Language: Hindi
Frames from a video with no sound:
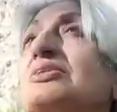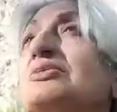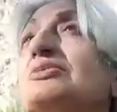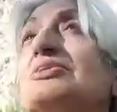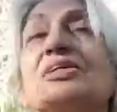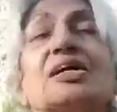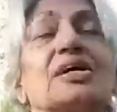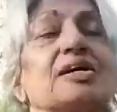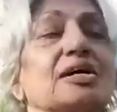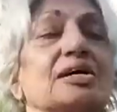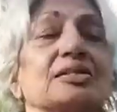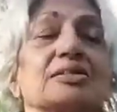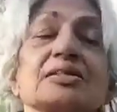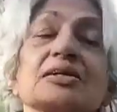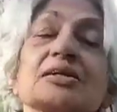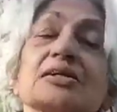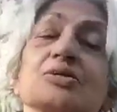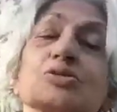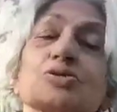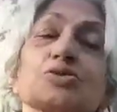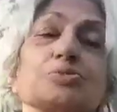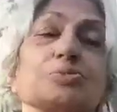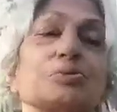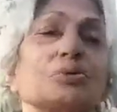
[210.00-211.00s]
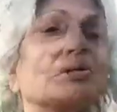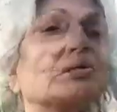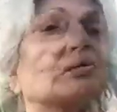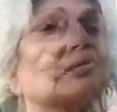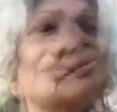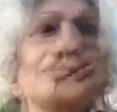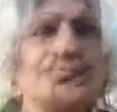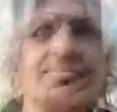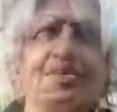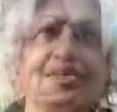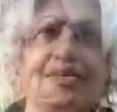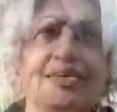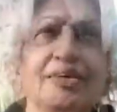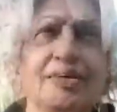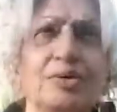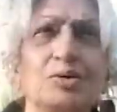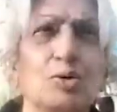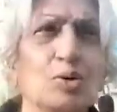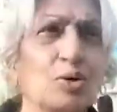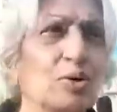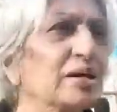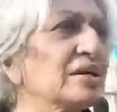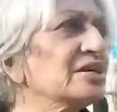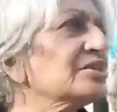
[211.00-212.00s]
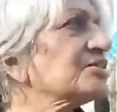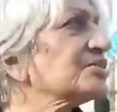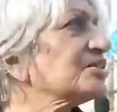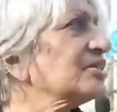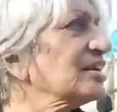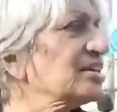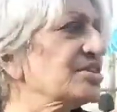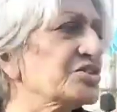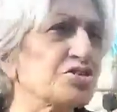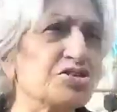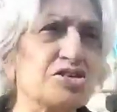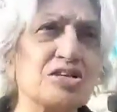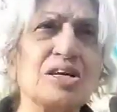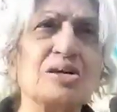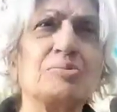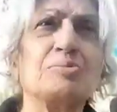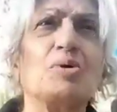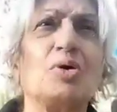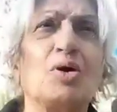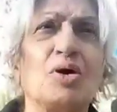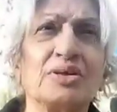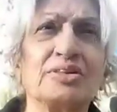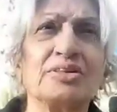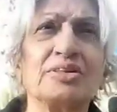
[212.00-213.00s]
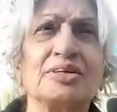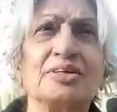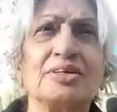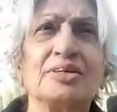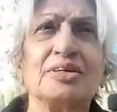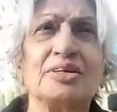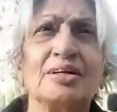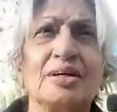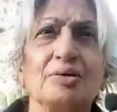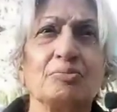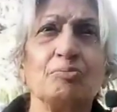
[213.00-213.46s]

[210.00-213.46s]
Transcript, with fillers: और ये कहते हैं कि सुबह अल्लाह लोकेशन अच्छी है बहुत